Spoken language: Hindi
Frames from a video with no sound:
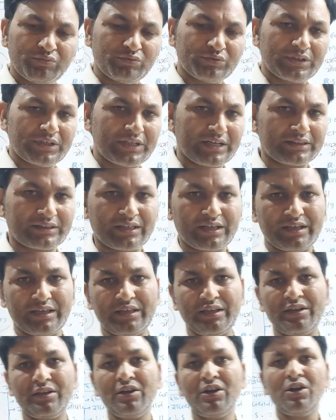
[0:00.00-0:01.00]
पूछा जाता
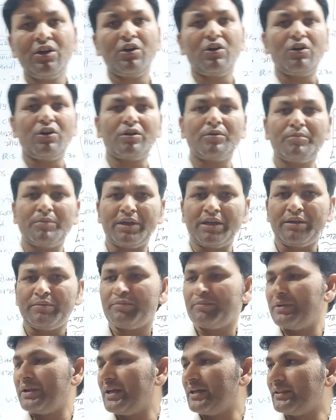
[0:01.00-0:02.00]
है और मैं
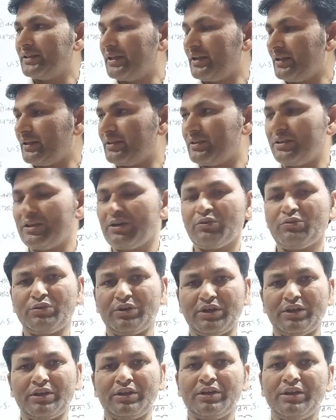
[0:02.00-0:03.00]
बिला देरी किए
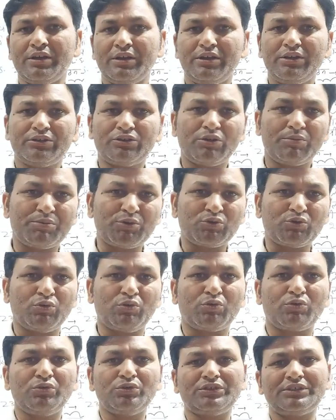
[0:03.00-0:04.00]
हुए इस
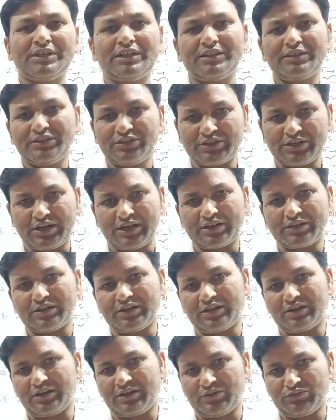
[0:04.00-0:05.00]
एपिसोड को जल्द स्टार्ट
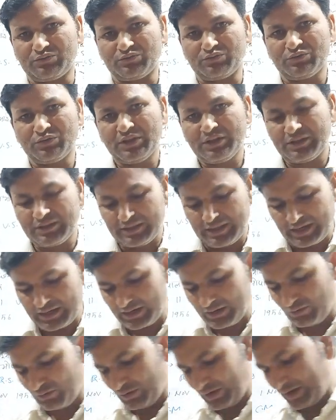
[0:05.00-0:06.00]
कर रहा हूँ देखना